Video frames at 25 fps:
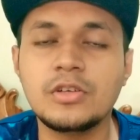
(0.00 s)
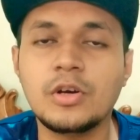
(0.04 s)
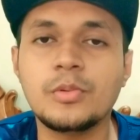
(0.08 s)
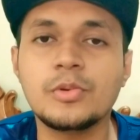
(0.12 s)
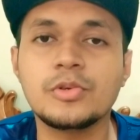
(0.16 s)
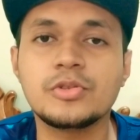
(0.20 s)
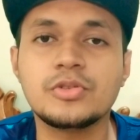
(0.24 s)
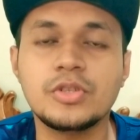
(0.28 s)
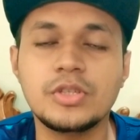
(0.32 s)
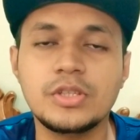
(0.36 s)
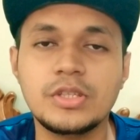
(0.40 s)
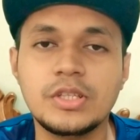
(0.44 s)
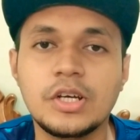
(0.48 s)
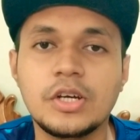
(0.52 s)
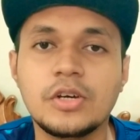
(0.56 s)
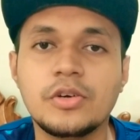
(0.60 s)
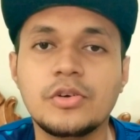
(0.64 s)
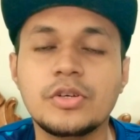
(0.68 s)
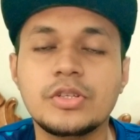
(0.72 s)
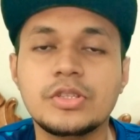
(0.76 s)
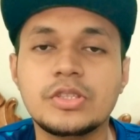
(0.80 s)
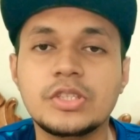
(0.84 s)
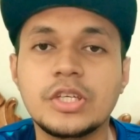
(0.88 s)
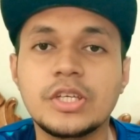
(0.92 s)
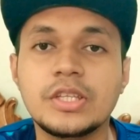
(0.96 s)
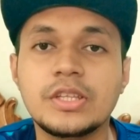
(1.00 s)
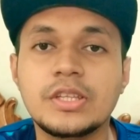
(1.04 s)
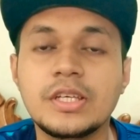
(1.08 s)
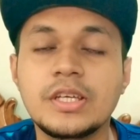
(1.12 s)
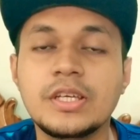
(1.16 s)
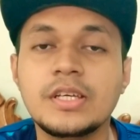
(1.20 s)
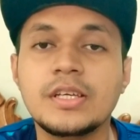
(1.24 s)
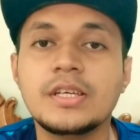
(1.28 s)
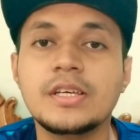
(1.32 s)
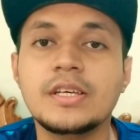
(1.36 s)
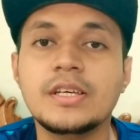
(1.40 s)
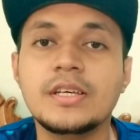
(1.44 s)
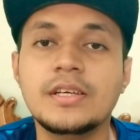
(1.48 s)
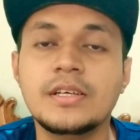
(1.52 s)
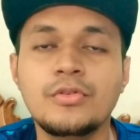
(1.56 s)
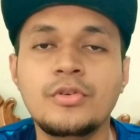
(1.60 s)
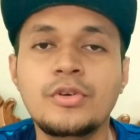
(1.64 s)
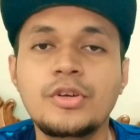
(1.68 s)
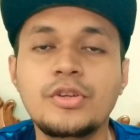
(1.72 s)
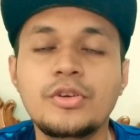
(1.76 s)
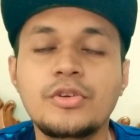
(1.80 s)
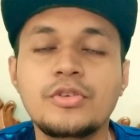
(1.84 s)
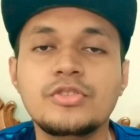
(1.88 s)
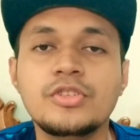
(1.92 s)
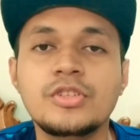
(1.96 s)
অবশ্যই দেওয়া হয়েছে এতে
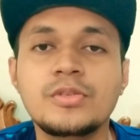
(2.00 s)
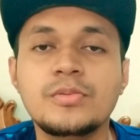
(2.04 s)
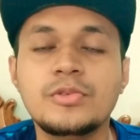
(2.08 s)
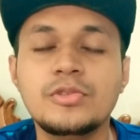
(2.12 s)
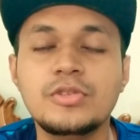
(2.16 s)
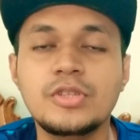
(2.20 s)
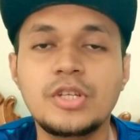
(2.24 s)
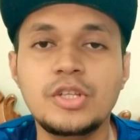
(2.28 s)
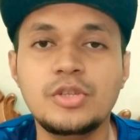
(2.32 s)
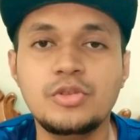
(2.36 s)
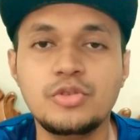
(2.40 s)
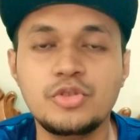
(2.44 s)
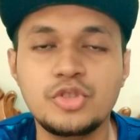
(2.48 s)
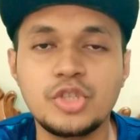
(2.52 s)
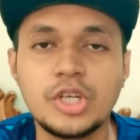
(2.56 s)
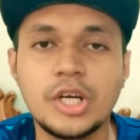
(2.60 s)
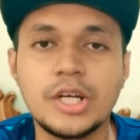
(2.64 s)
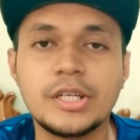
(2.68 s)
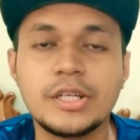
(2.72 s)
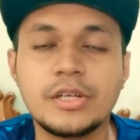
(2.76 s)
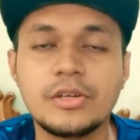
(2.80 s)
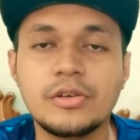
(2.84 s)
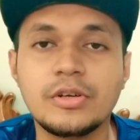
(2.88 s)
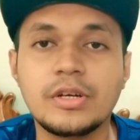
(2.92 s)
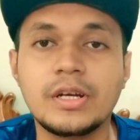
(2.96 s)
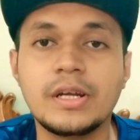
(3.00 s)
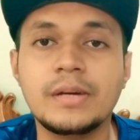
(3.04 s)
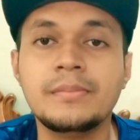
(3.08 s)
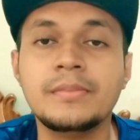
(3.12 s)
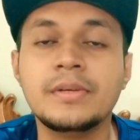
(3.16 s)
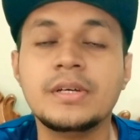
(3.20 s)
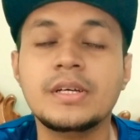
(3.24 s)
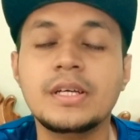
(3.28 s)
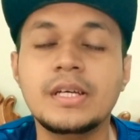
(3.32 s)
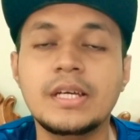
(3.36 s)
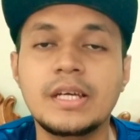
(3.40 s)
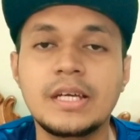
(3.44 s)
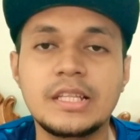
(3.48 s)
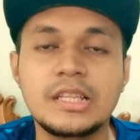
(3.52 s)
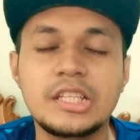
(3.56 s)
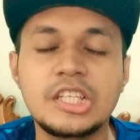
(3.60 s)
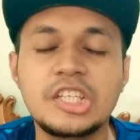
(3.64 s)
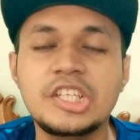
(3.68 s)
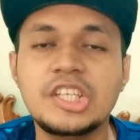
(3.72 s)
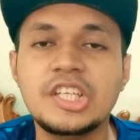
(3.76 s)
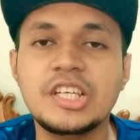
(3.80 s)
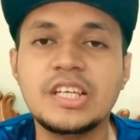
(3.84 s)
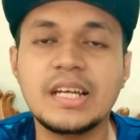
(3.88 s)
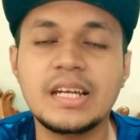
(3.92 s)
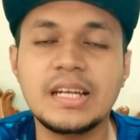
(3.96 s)
ফোনটির ওজন বন্ধুরা দুইশো আঠারো গ্রাম
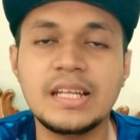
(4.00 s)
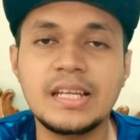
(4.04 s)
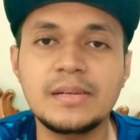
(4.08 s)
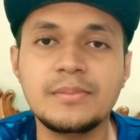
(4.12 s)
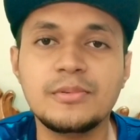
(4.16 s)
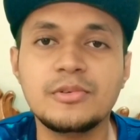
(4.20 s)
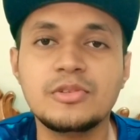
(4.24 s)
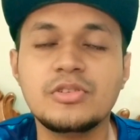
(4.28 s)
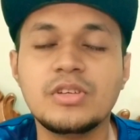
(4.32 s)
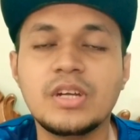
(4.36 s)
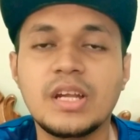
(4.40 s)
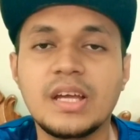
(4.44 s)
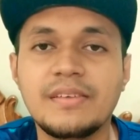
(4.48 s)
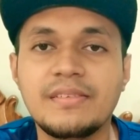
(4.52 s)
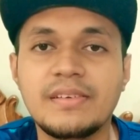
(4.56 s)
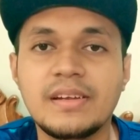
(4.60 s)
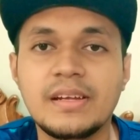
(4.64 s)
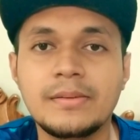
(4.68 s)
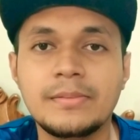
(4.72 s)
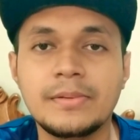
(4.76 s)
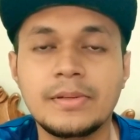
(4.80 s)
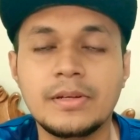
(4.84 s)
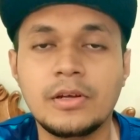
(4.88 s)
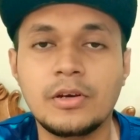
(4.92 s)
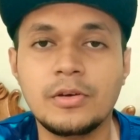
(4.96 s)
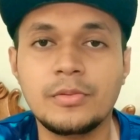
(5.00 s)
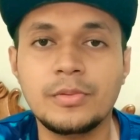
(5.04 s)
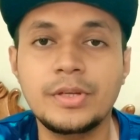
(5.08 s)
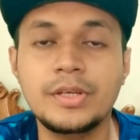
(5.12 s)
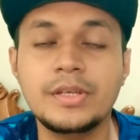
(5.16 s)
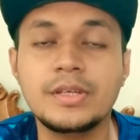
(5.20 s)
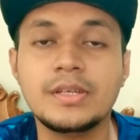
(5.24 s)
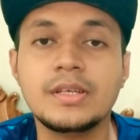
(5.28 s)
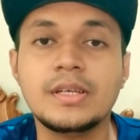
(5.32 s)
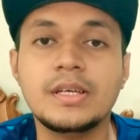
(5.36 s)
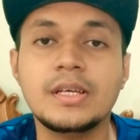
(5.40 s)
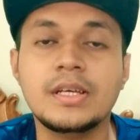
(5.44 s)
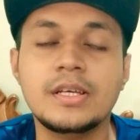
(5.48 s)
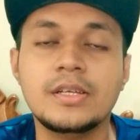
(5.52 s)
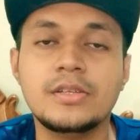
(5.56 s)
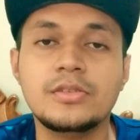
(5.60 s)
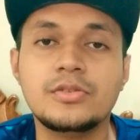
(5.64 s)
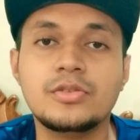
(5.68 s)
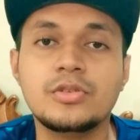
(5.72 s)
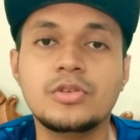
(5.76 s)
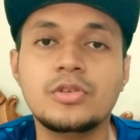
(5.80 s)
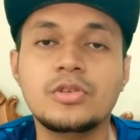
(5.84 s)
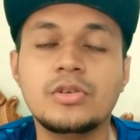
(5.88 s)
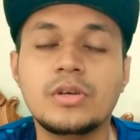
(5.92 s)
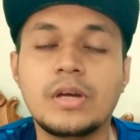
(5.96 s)
তিনটি কালারে বন্ধুরা অ্যাভেলেবেল হবে
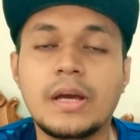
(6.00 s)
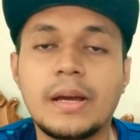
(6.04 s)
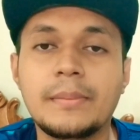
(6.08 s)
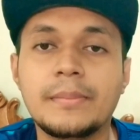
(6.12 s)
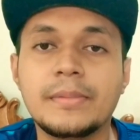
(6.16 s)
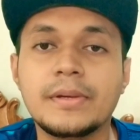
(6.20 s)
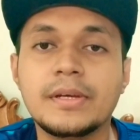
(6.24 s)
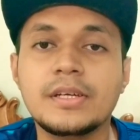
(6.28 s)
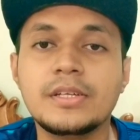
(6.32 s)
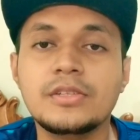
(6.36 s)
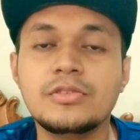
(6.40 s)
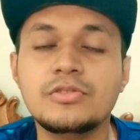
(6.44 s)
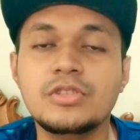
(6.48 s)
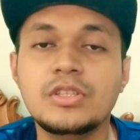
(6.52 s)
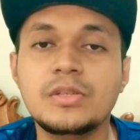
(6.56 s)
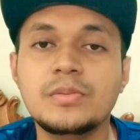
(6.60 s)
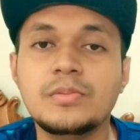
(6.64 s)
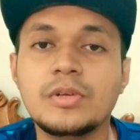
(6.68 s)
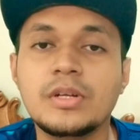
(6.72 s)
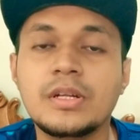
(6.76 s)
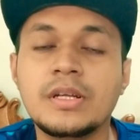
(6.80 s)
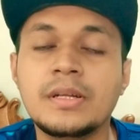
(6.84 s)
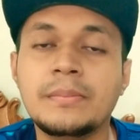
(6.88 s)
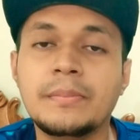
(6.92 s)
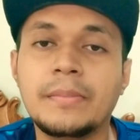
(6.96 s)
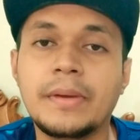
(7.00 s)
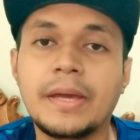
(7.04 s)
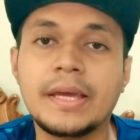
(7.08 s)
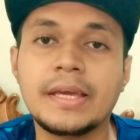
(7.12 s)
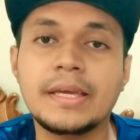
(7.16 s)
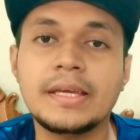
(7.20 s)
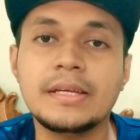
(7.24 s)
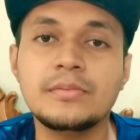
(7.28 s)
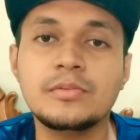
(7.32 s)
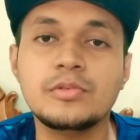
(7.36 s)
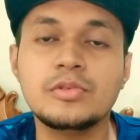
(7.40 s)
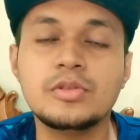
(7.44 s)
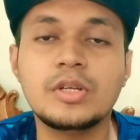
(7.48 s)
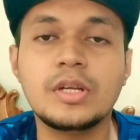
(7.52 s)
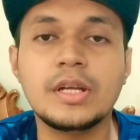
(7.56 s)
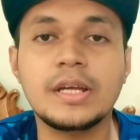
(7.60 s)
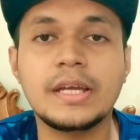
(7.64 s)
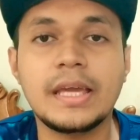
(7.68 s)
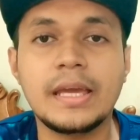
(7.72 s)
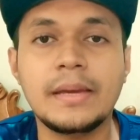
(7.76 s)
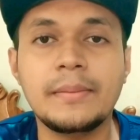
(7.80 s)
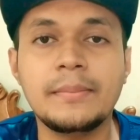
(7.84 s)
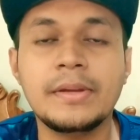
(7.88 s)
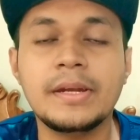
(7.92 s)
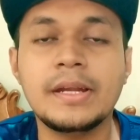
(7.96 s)
সো আমাকে যদি বলেন ব্যাকে বন্ধুরা
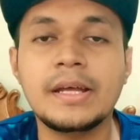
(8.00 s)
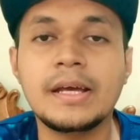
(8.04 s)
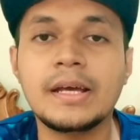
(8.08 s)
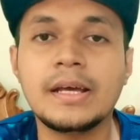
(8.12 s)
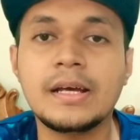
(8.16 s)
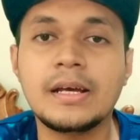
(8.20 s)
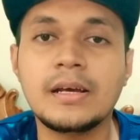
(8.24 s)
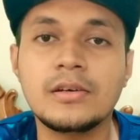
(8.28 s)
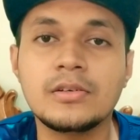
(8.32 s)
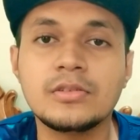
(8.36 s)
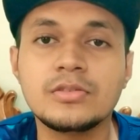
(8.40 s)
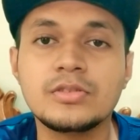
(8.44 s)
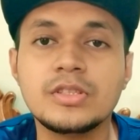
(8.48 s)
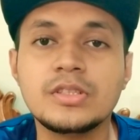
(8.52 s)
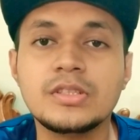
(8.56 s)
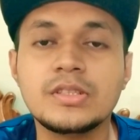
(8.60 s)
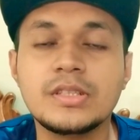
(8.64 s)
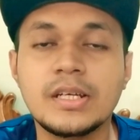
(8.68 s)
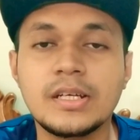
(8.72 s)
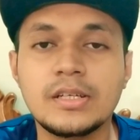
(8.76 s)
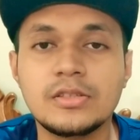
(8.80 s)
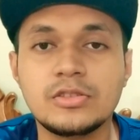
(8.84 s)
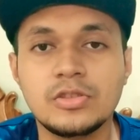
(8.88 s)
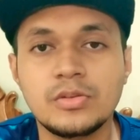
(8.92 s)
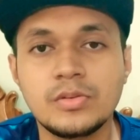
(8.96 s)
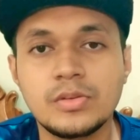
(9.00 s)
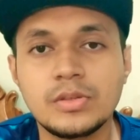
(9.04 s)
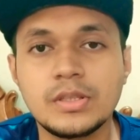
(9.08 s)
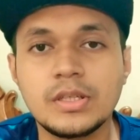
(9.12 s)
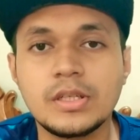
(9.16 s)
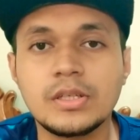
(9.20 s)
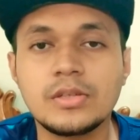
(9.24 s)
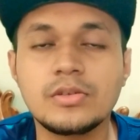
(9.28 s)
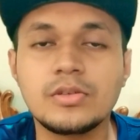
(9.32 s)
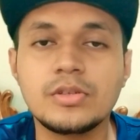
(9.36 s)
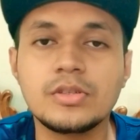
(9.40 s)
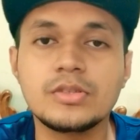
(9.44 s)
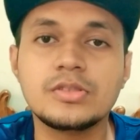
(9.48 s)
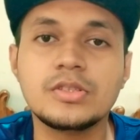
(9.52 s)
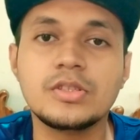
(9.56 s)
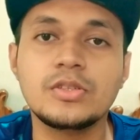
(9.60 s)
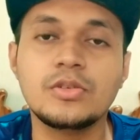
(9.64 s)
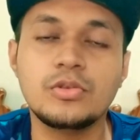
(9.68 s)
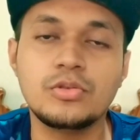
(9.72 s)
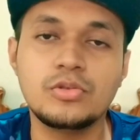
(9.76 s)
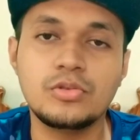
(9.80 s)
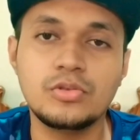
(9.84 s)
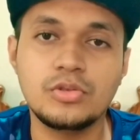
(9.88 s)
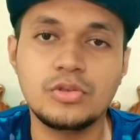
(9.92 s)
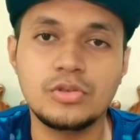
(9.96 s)
ক্যামেরা হাউজিংটা চমৎকার করেছে
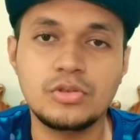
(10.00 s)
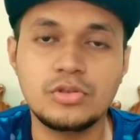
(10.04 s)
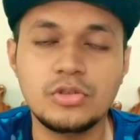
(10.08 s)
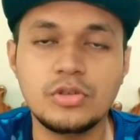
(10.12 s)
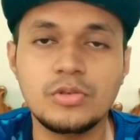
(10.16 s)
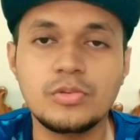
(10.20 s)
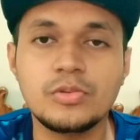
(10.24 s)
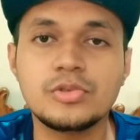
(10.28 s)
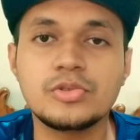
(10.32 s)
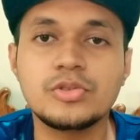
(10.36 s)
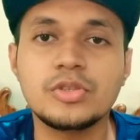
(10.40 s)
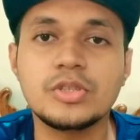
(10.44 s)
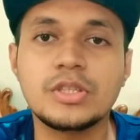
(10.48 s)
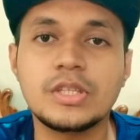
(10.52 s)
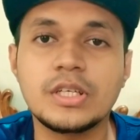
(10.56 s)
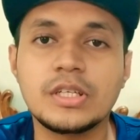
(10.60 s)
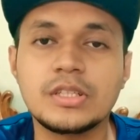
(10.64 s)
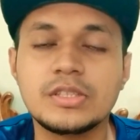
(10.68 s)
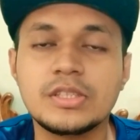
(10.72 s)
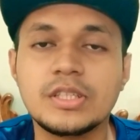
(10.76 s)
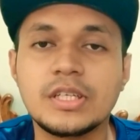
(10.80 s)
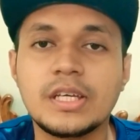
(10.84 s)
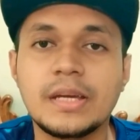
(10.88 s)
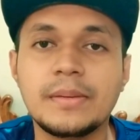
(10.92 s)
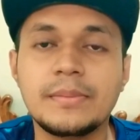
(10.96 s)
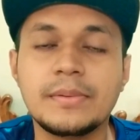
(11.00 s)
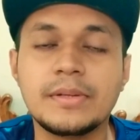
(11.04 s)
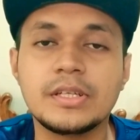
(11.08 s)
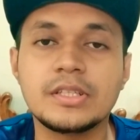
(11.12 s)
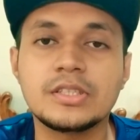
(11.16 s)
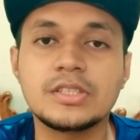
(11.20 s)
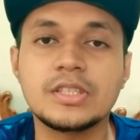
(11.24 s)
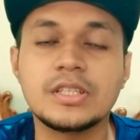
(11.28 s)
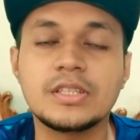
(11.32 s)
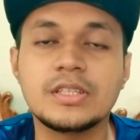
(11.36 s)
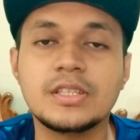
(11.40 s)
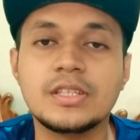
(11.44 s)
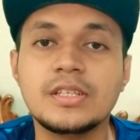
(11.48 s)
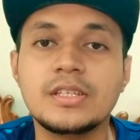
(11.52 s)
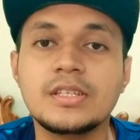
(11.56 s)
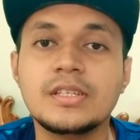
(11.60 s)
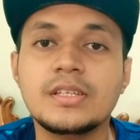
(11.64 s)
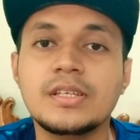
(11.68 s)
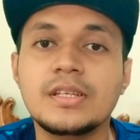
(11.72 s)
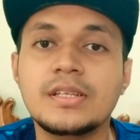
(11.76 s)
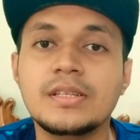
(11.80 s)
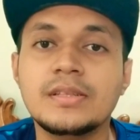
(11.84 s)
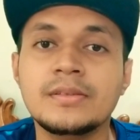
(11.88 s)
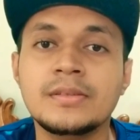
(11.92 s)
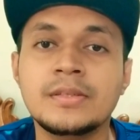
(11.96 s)
নতুনত্ব অবশ্যই থাকছে ক্যামেরার সাথে
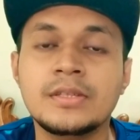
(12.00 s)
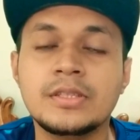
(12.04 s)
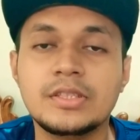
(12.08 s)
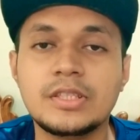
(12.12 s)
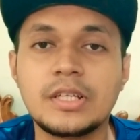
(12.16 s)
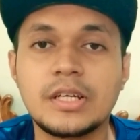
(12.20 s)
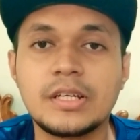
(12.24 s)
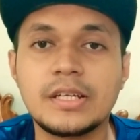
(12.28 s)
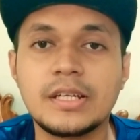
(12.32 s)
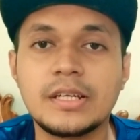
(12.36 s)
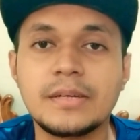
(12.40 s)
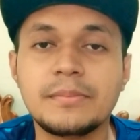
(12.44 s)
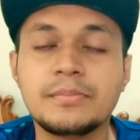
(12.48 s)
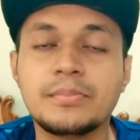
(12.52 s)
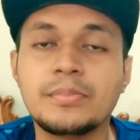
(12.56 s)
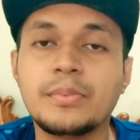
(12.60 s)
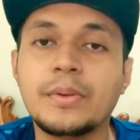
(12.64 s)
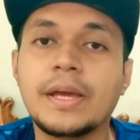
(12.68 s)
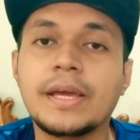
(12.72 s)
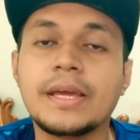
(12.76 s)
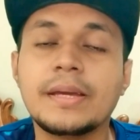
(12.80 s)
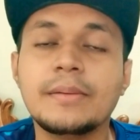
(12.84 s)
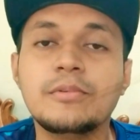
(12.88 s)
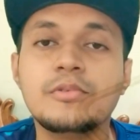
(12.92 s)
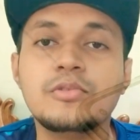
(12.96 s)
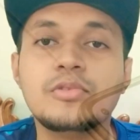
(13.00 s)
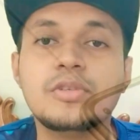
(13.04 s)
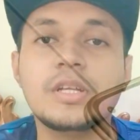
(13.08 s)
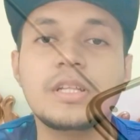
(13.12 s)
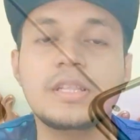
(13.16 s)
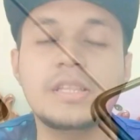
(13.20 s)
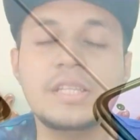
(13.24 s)
চারটা ব্যাকে বন্ধুরা